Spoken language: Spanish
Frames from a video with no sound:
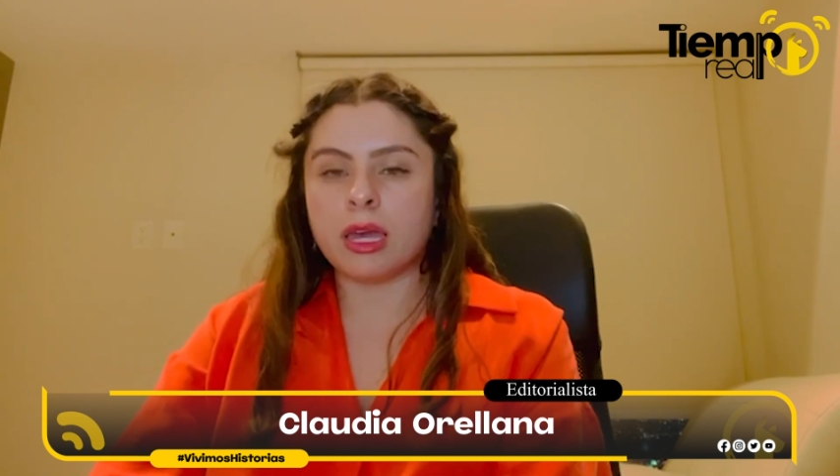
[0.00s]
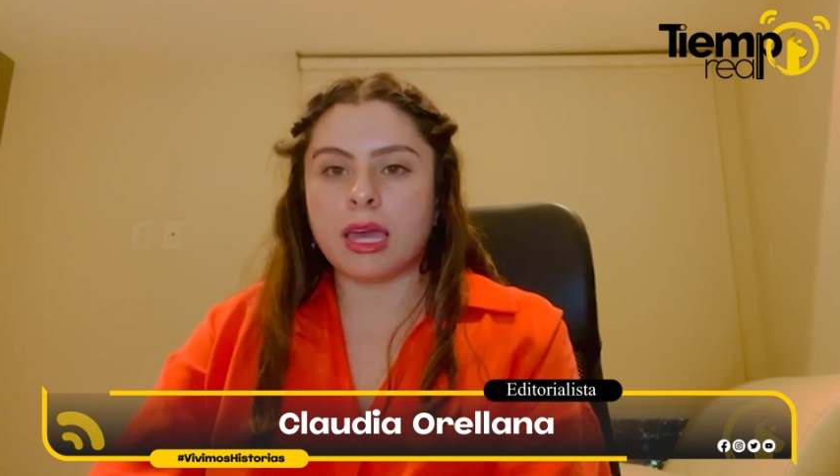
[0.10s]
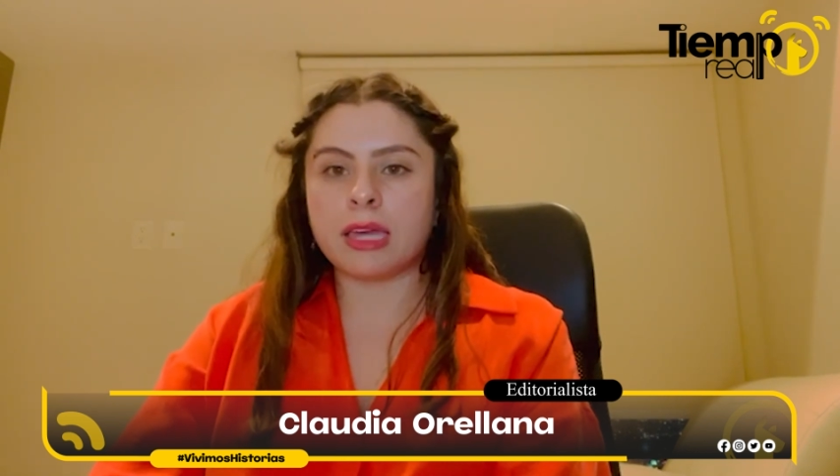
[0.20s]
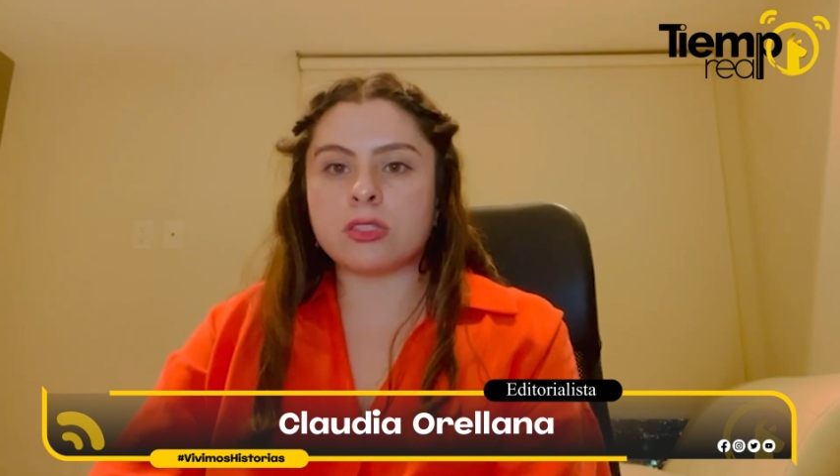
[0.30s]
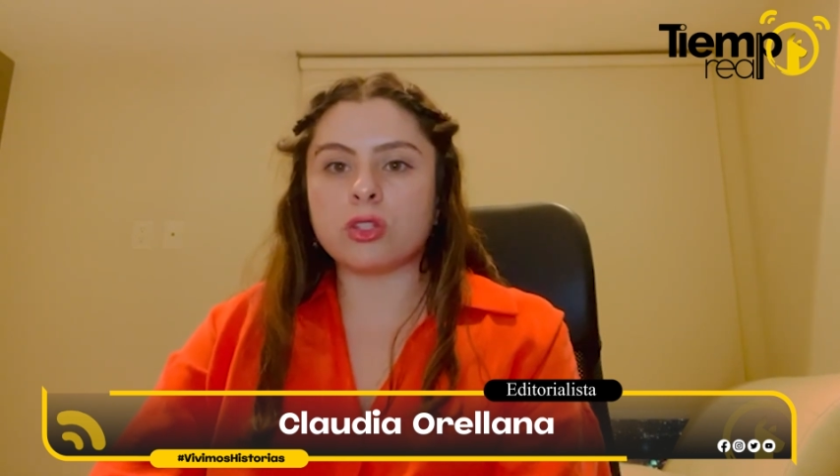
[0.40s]

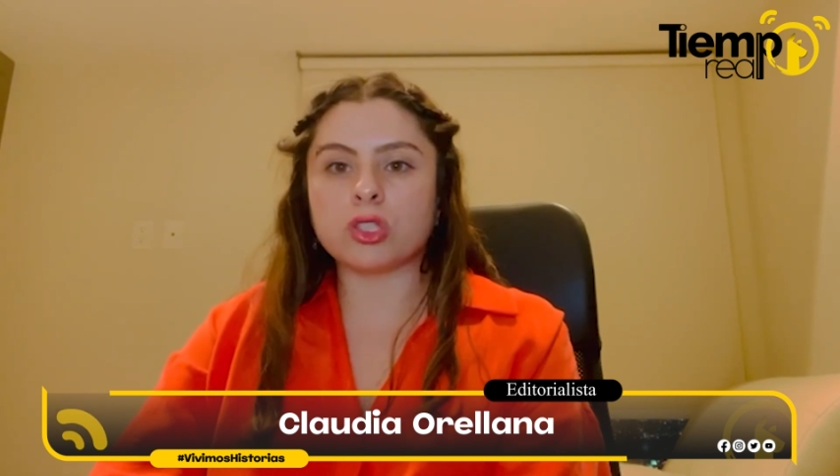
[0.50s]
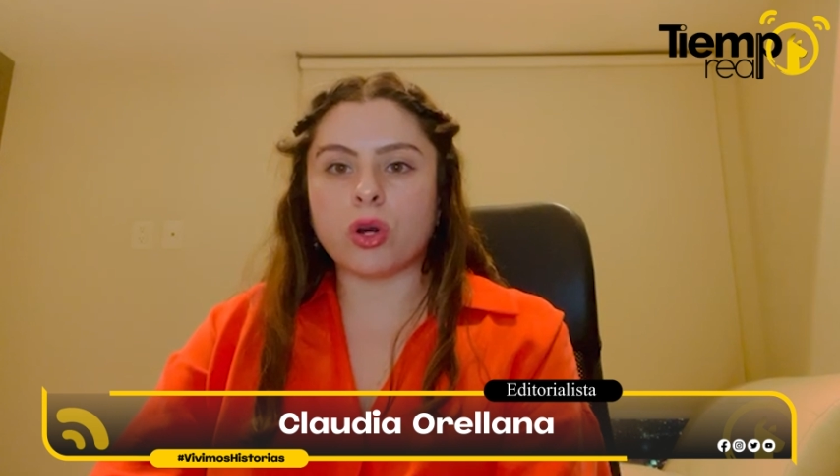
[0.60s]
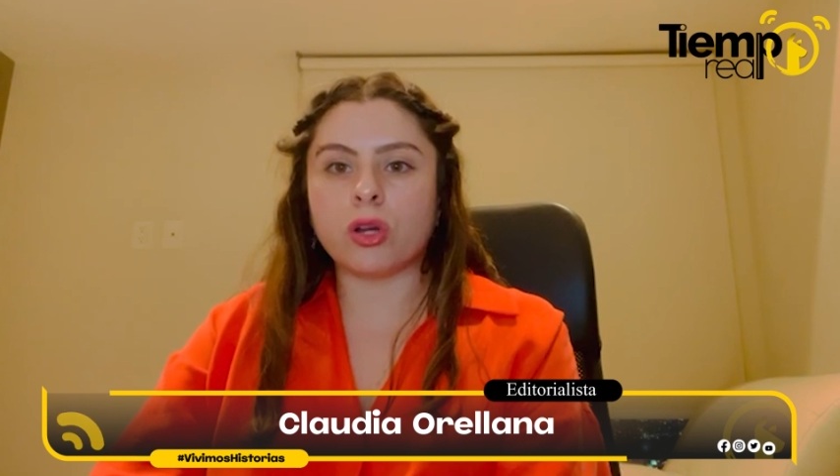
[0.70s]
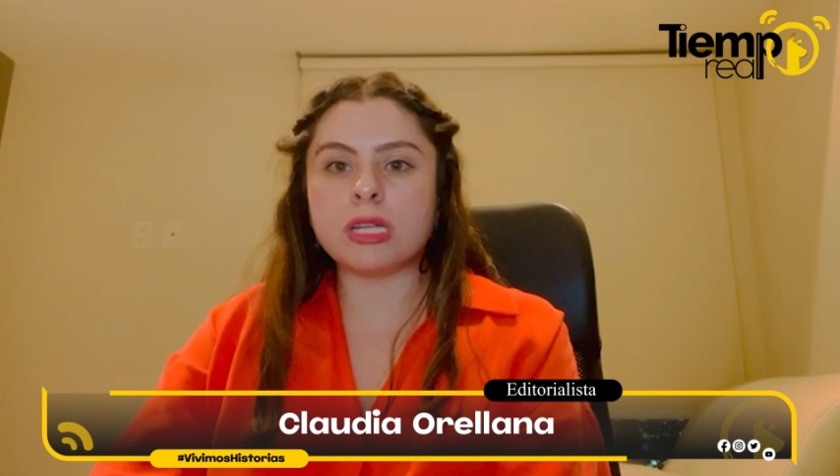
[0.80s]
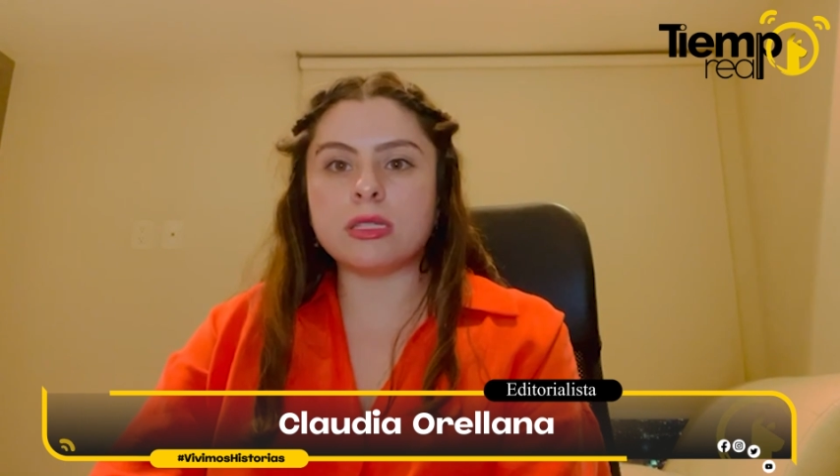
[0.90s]
estos
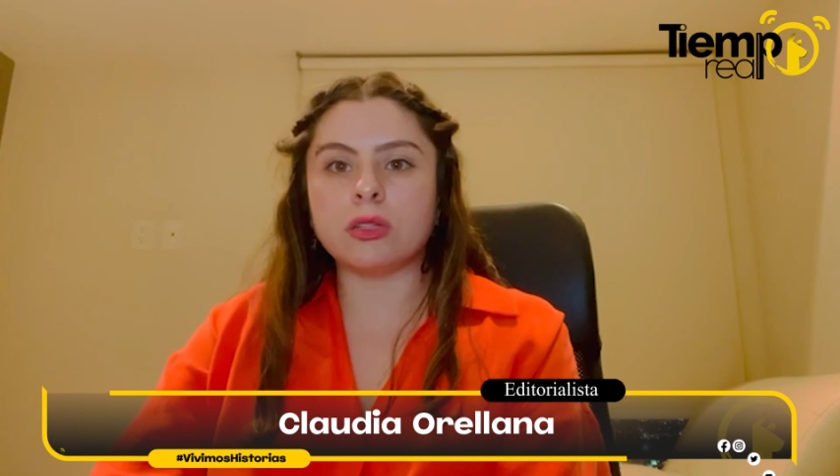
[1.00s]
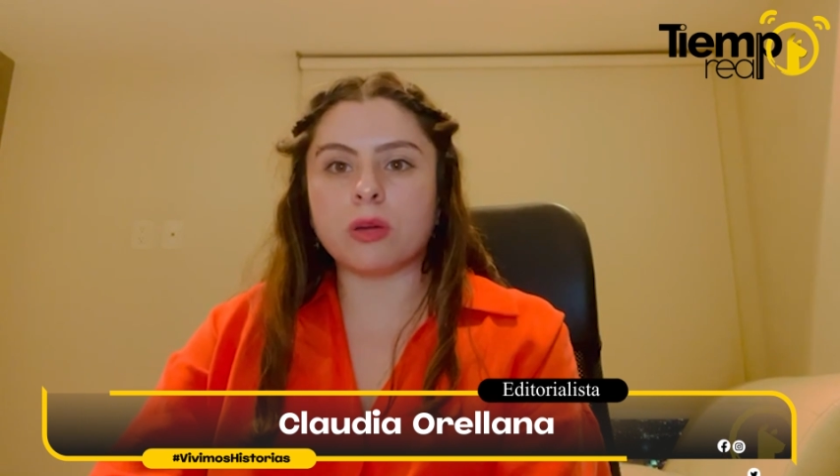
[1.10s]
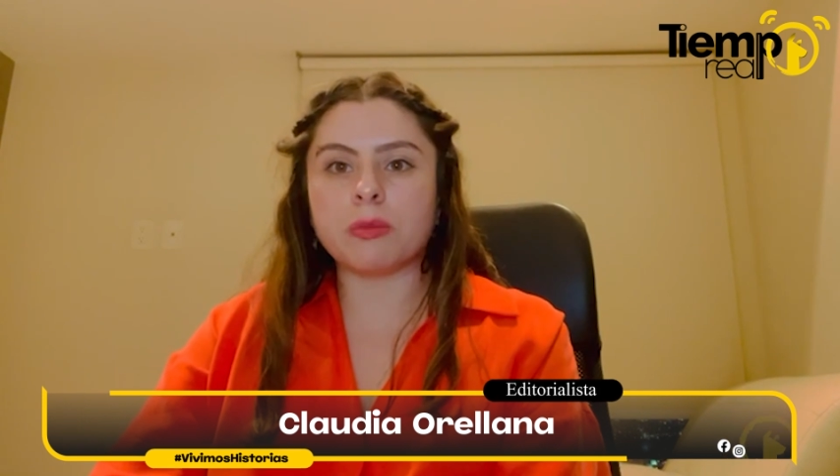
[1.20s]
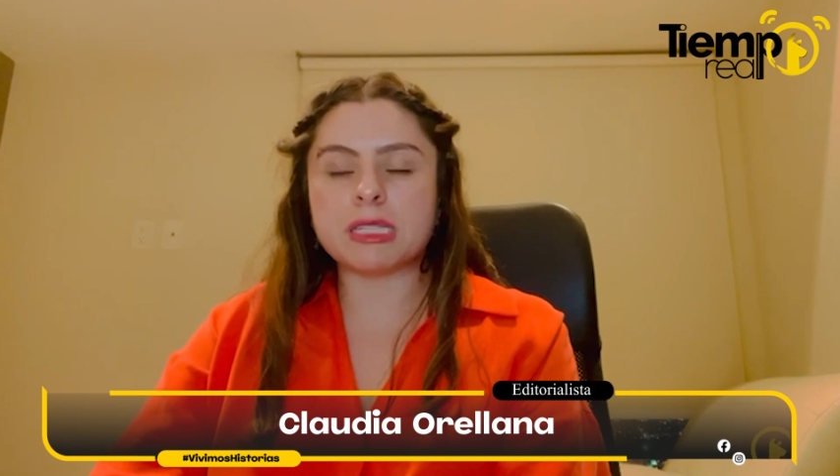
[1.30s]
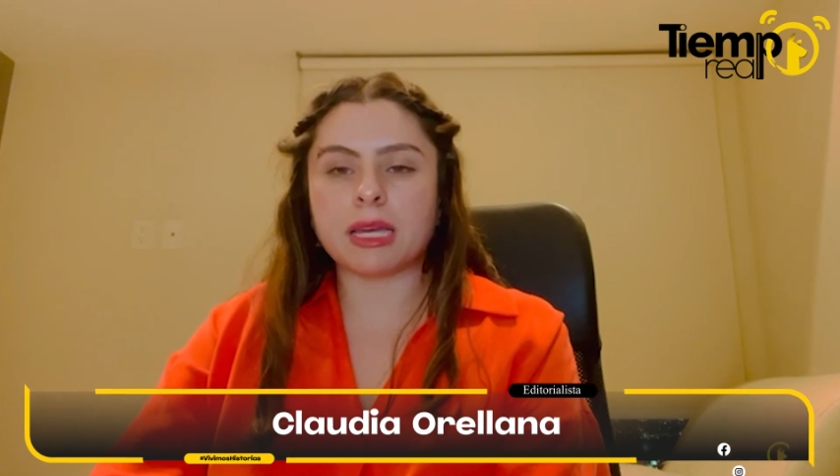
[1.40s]
roles y normas